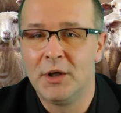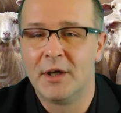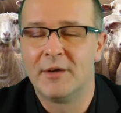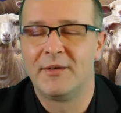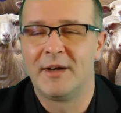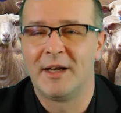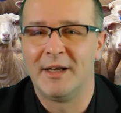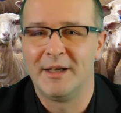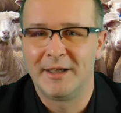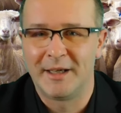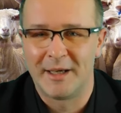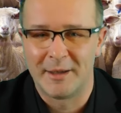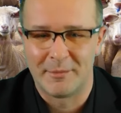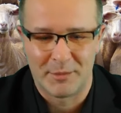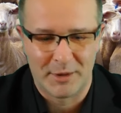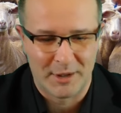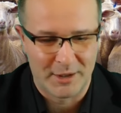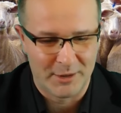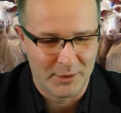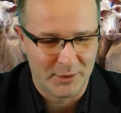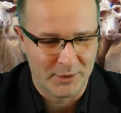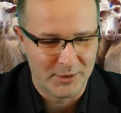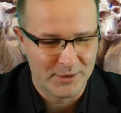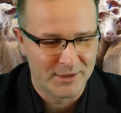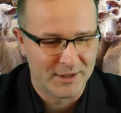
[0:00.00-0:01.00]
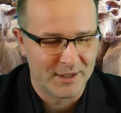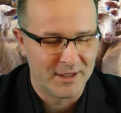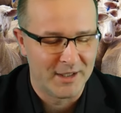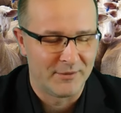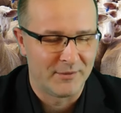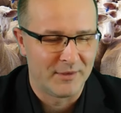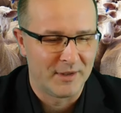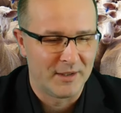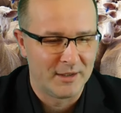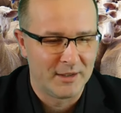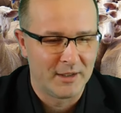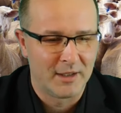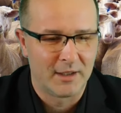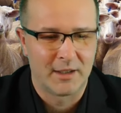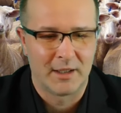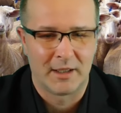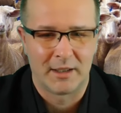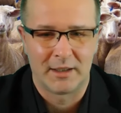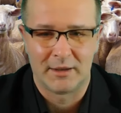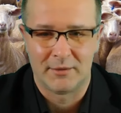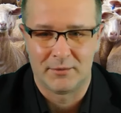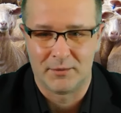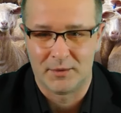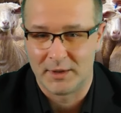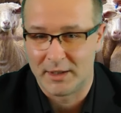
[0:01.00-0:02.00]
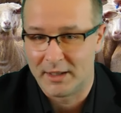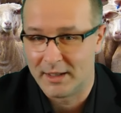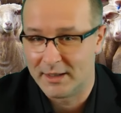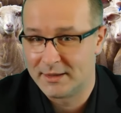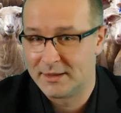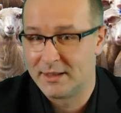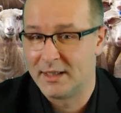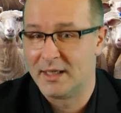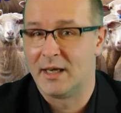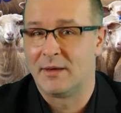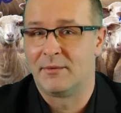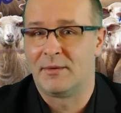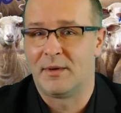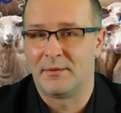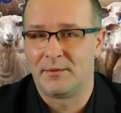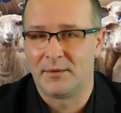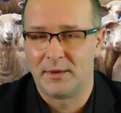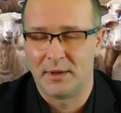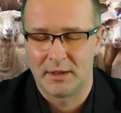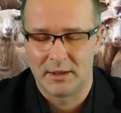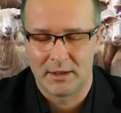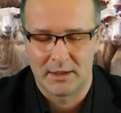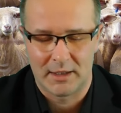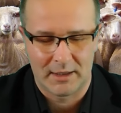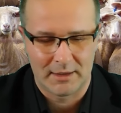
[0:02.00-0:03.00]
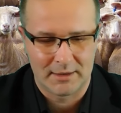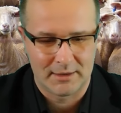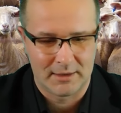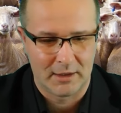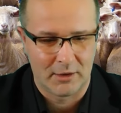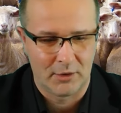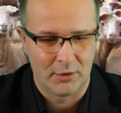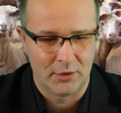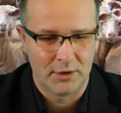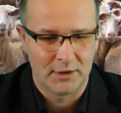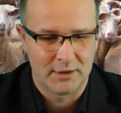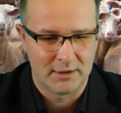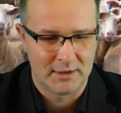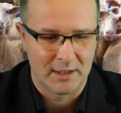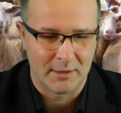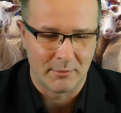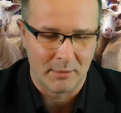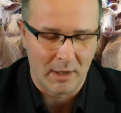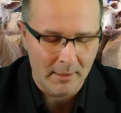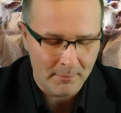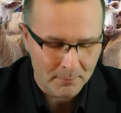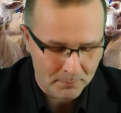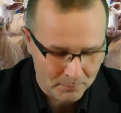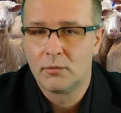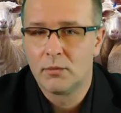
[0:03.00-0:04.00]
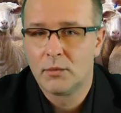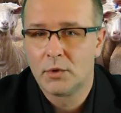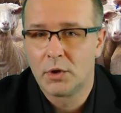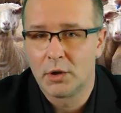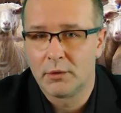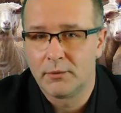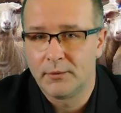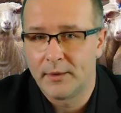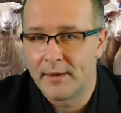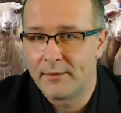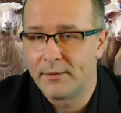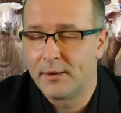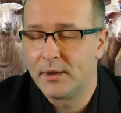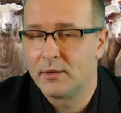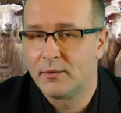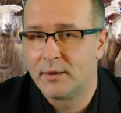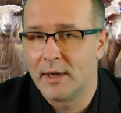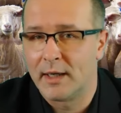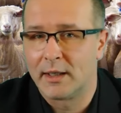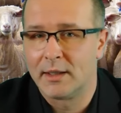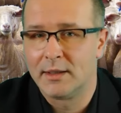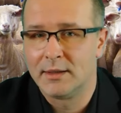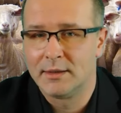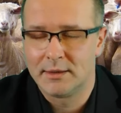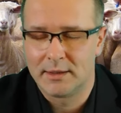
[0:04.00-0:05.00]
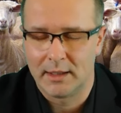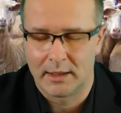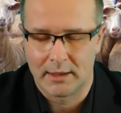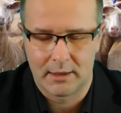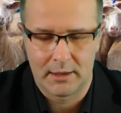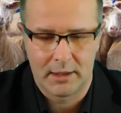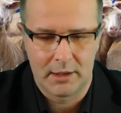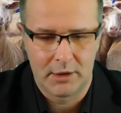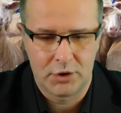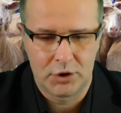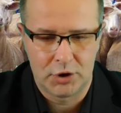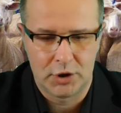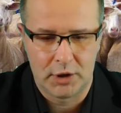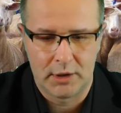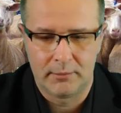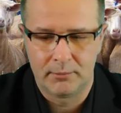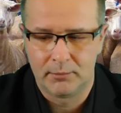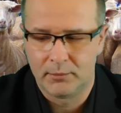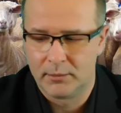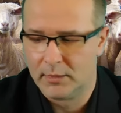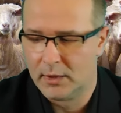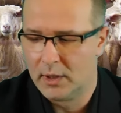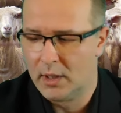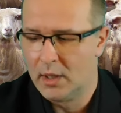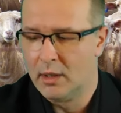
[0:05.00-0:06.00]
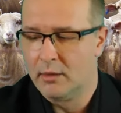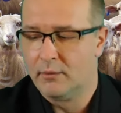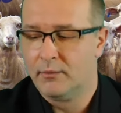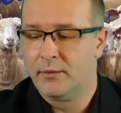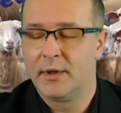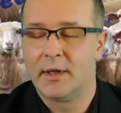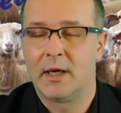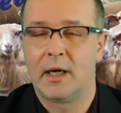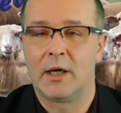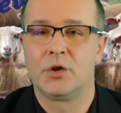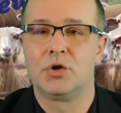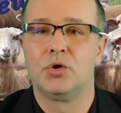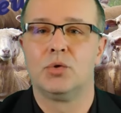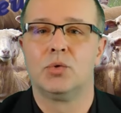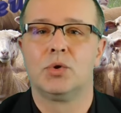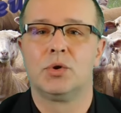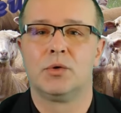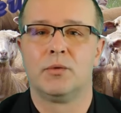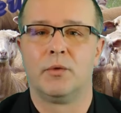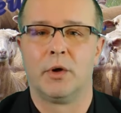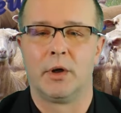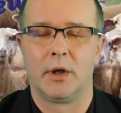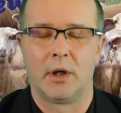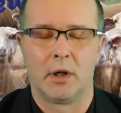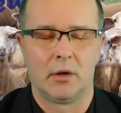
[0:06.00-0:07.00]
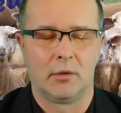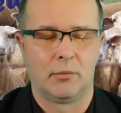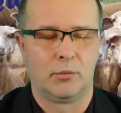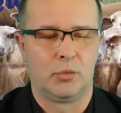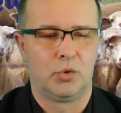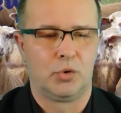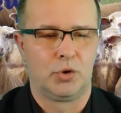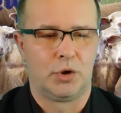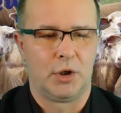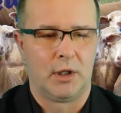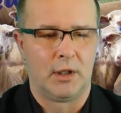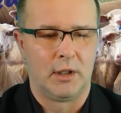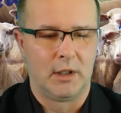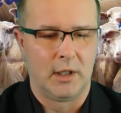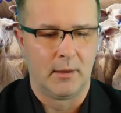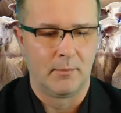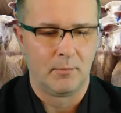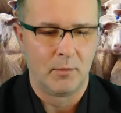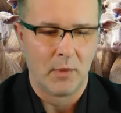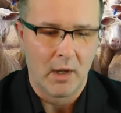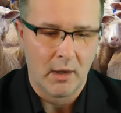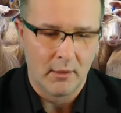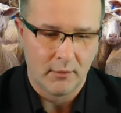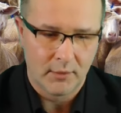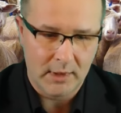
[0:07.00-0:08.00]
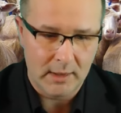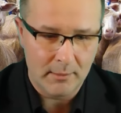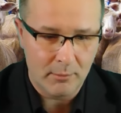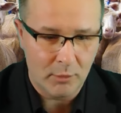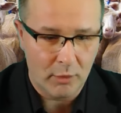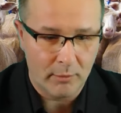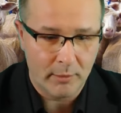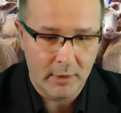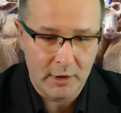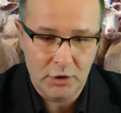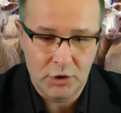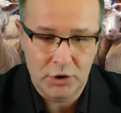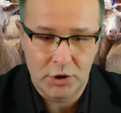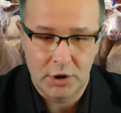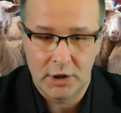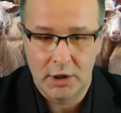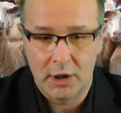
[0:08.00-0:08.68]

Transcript: niewielkie pieniądze, niewielkie gratyfikacje, a Fafik i tak z tego nic nie ma, to Fafik w jakimś zakresie wyraził swoje oburzenie. W tym momencie